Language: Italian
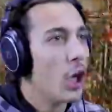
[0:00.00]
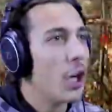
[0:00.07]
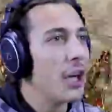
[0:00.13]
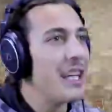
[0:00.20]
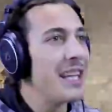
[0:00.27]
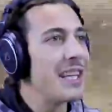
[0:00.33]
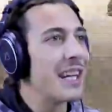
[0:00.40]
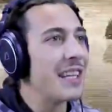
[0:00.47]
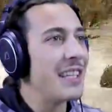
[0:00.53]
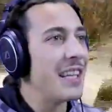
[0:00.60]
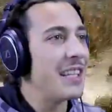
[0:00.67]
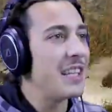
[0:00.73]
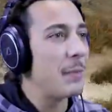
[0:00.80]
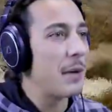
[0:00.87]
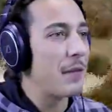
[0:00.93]
eh,
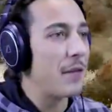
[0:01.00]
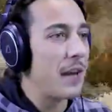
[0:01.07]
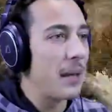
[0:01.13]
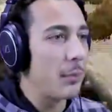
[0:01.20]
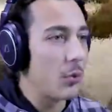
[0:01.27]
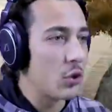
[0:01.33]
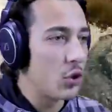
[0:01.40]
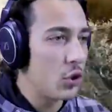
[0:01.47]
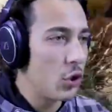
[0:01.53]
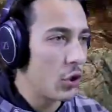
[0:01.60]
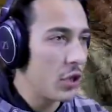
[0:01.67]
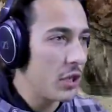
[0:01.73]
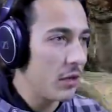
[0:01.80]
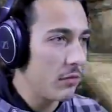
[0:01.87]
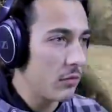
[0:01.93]
ingredienti per fare
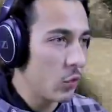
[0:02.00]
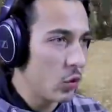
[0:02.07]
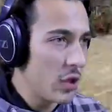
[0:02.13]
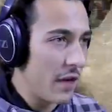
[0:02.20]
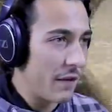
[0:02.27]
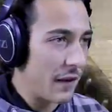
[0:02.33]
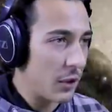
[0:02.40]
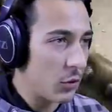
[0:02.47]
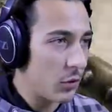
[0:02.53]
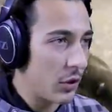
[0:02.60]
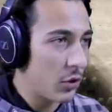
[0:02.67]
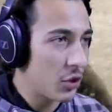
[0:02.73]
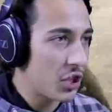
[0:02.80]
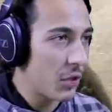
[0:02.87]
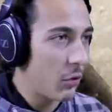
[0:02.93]
pozioni. Tu gli hai fatto
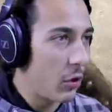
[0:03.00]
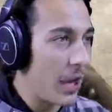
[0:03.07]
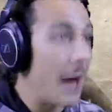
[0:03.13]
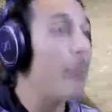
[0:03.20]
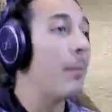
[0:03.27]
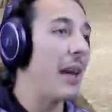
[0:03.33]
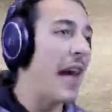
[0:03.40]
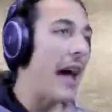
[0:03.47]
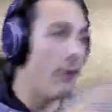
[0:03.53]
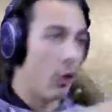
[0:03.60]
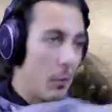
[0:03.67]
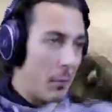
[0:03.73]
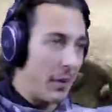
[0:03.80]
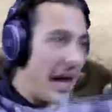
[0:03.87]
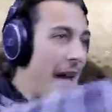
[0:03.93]
qualcosa a quello là? Bravo,
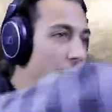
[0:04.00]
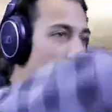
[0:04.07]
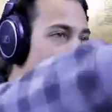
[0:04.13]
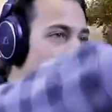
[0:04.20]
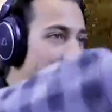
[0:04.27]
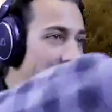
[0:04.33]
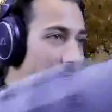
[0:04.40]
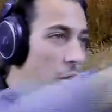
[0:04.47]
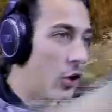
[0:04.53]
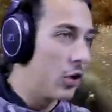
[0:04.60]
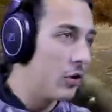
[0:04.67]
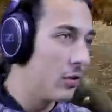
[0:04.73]
bravo, attaccalo.